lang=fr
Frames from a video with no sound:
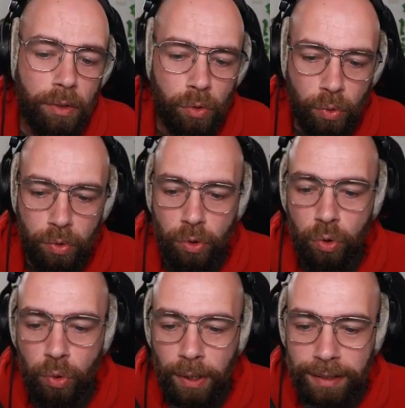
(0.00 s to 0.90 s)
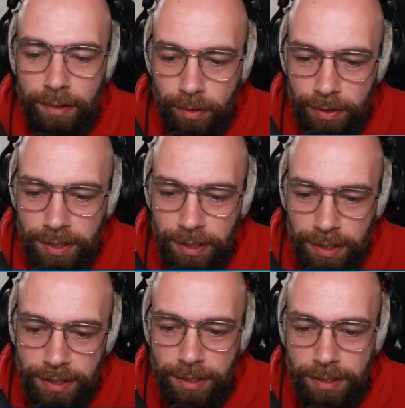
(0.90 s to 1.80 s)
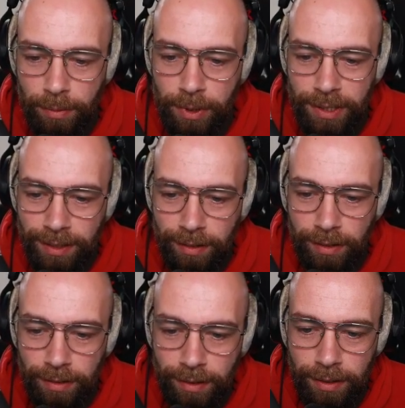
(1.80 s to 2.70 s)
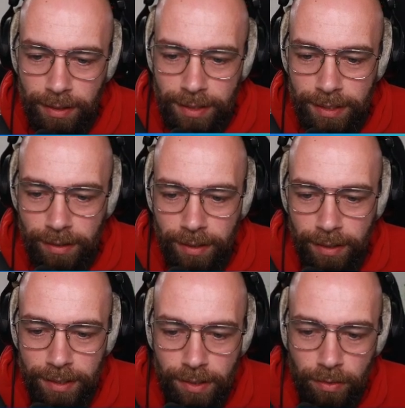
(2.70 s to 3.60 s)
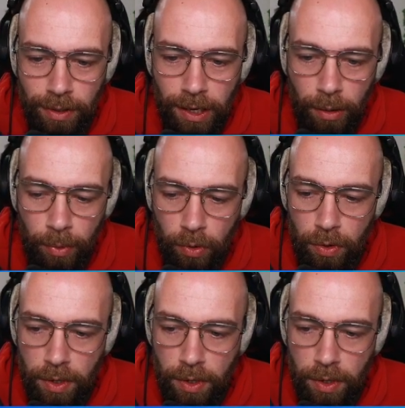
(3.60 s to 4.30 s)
Donc de la tankiness, les amis, très très intéressant, clairement.